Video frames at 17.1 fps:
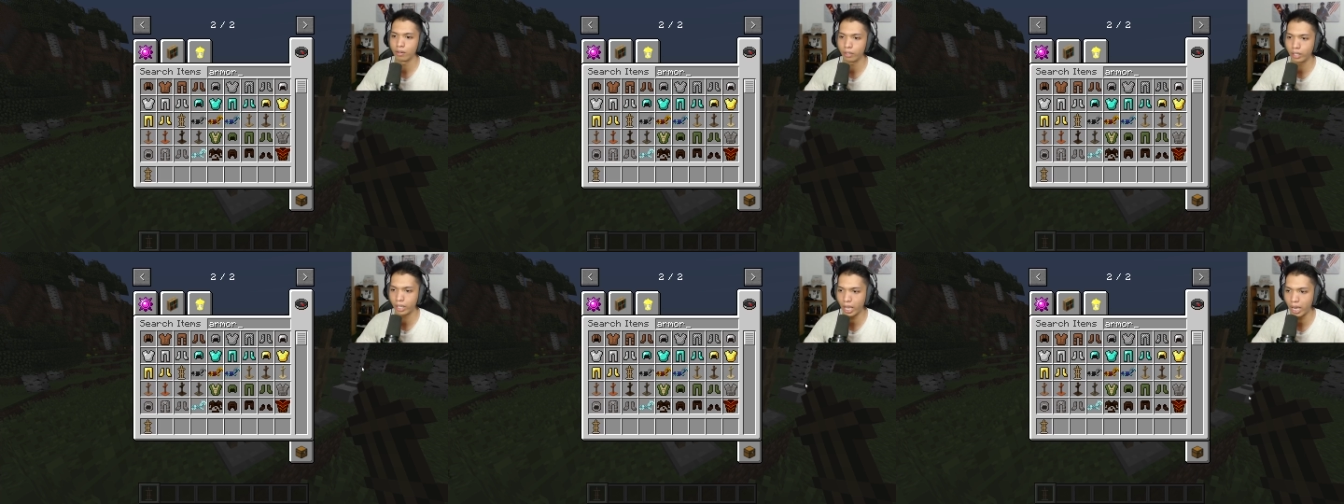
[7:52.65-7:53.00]

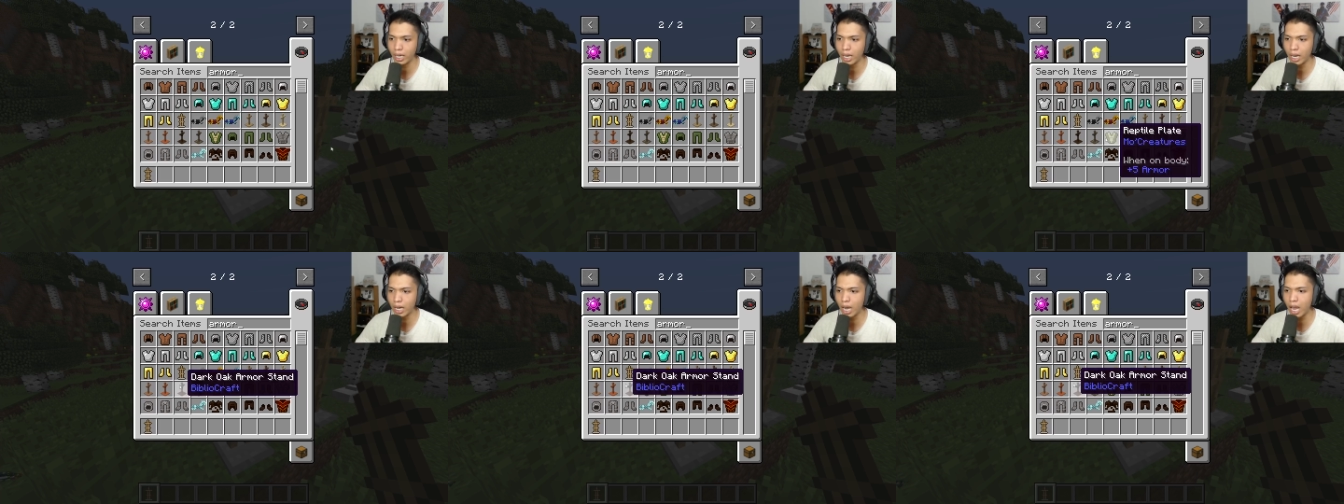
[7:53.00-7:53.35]
Oke, okay,
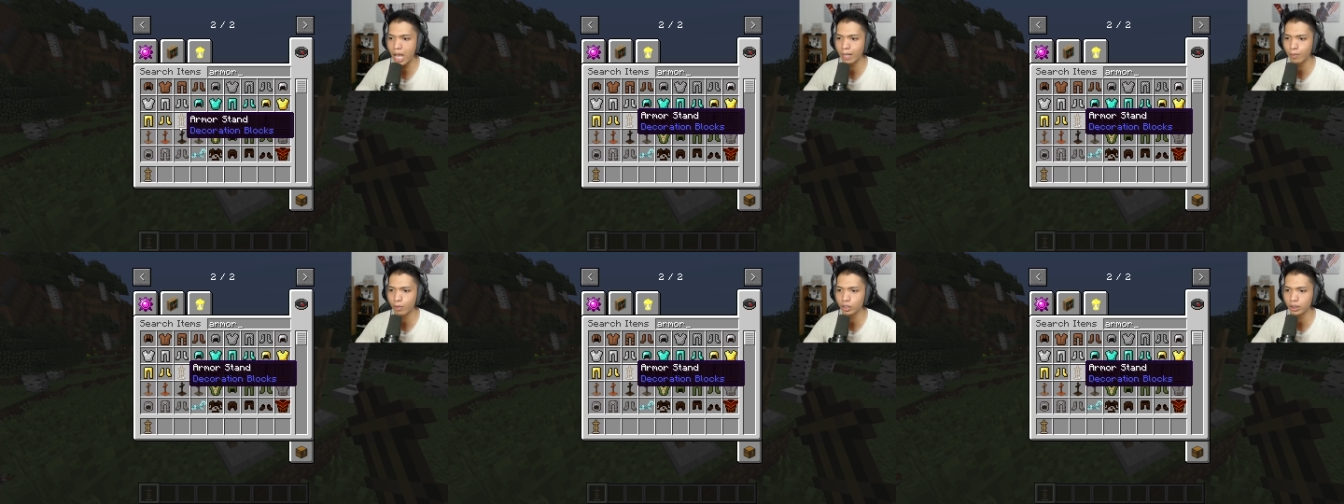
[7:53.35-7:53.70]
ini adalah
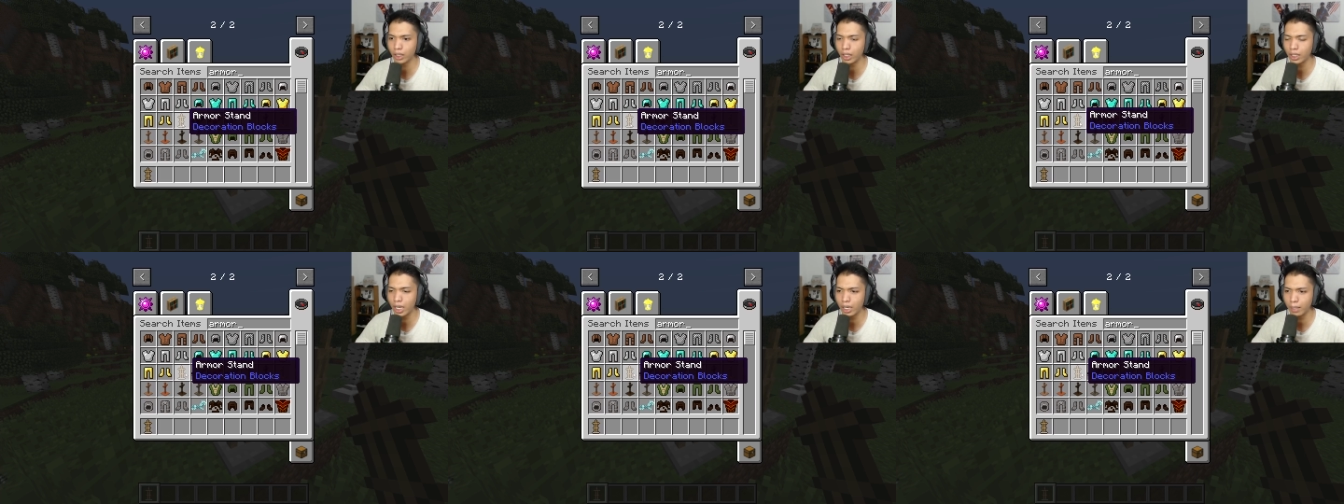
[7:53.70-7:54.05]
armor
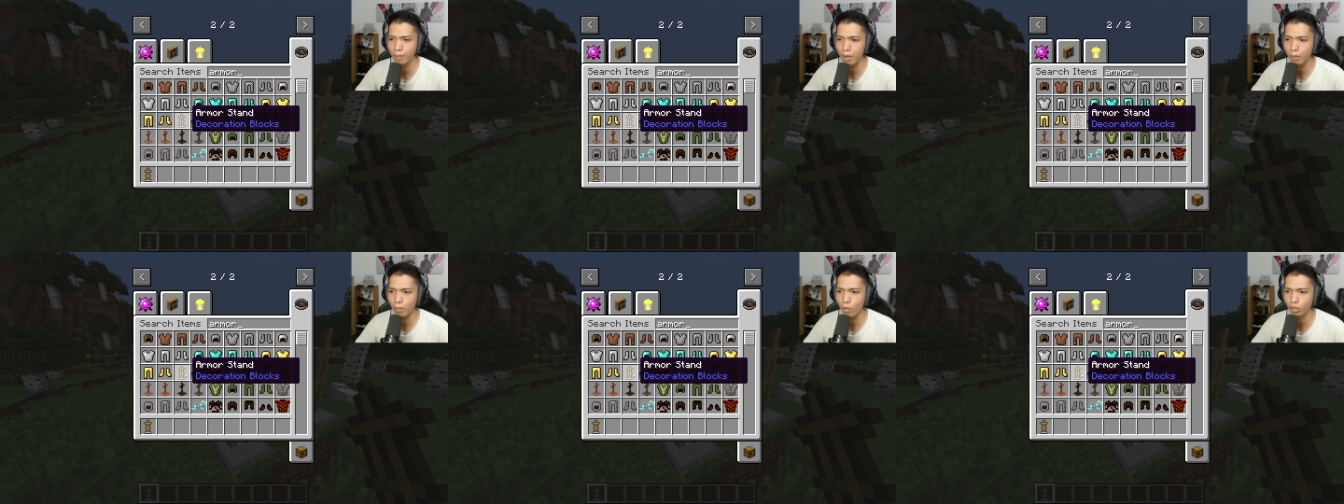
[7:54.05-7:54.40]
stand dari
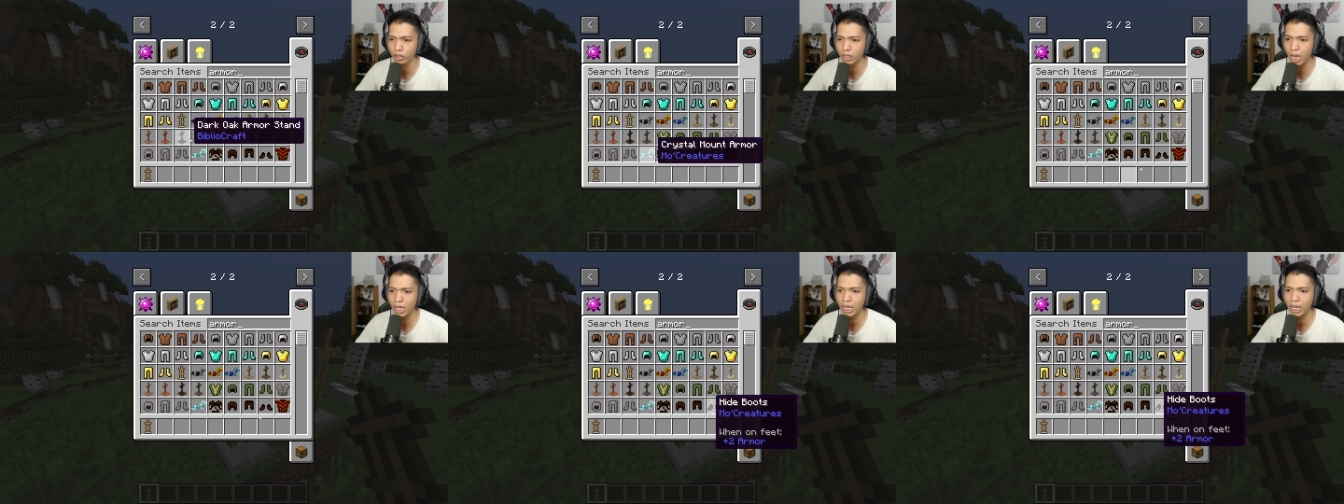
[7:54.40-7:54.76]

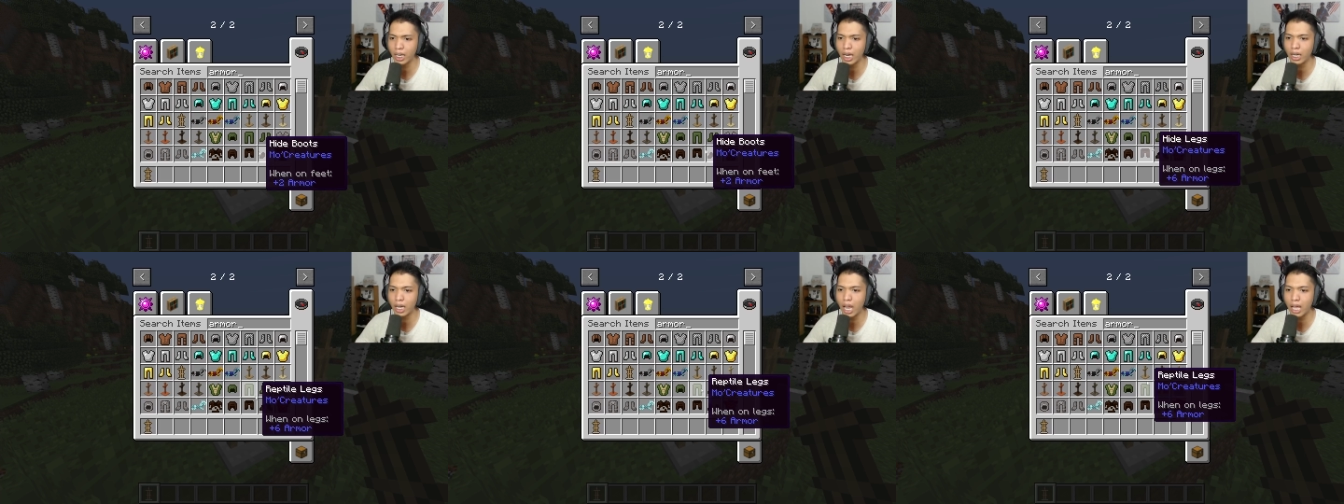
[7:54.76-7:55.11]
Mojang dan
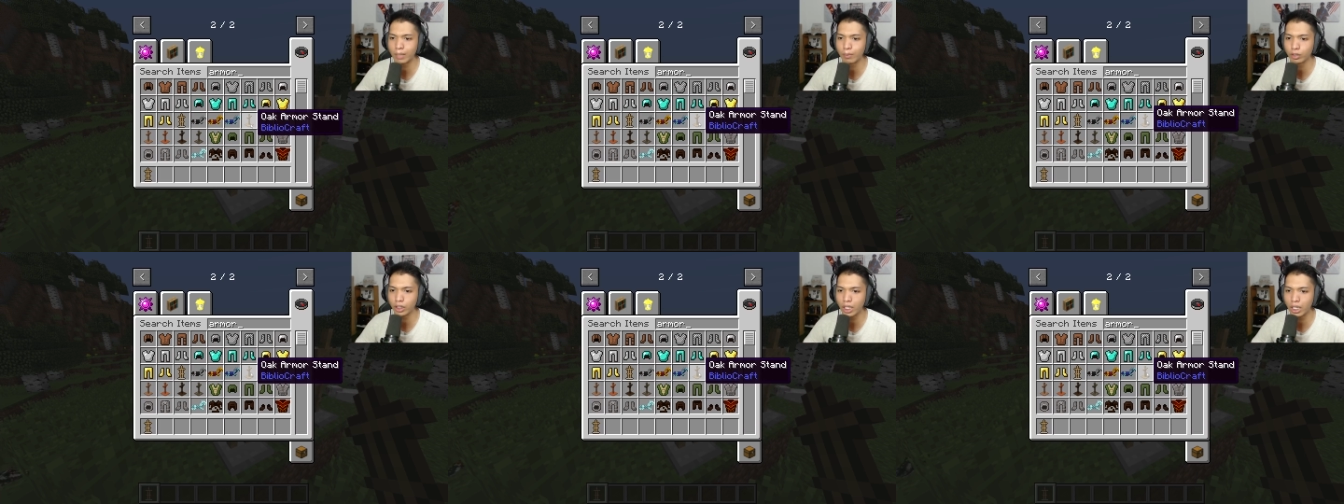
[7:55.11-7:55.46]
ini adalah
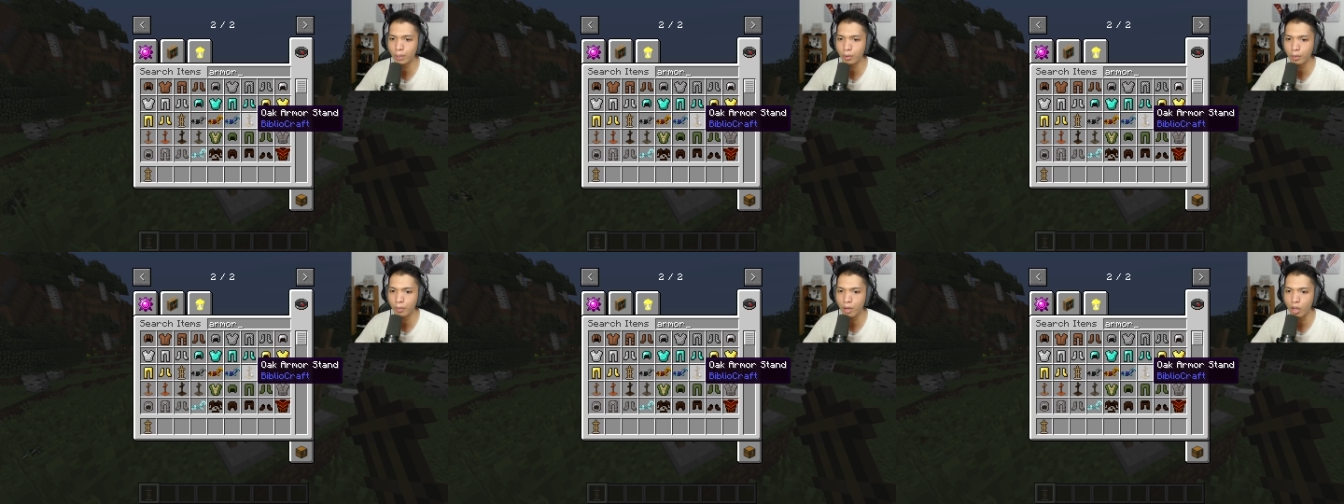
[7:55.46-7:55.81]
armor stand dari
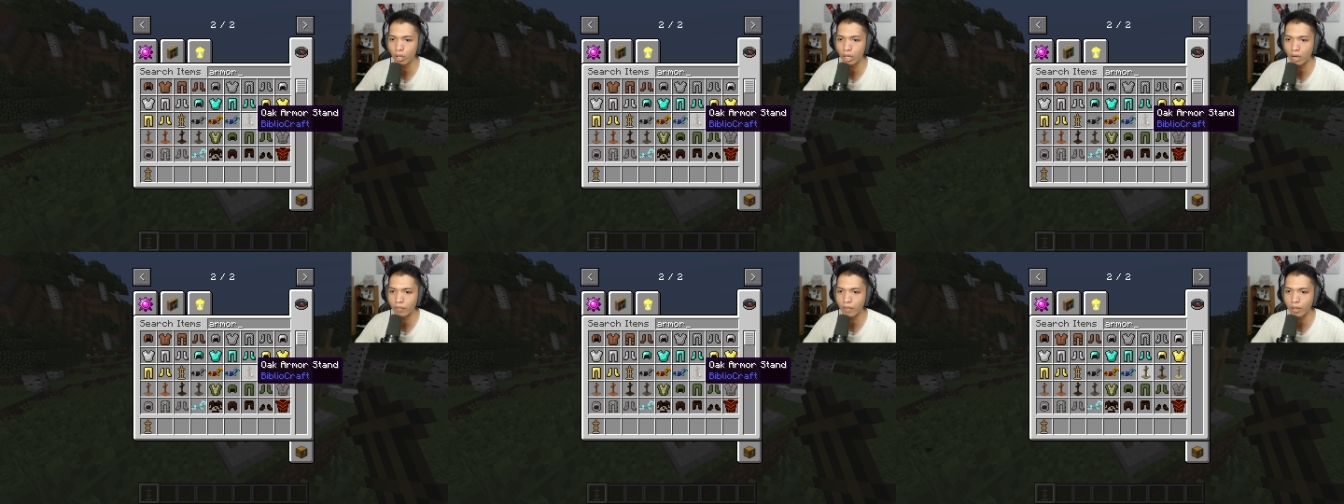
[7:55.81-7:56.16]
Bibliocraft.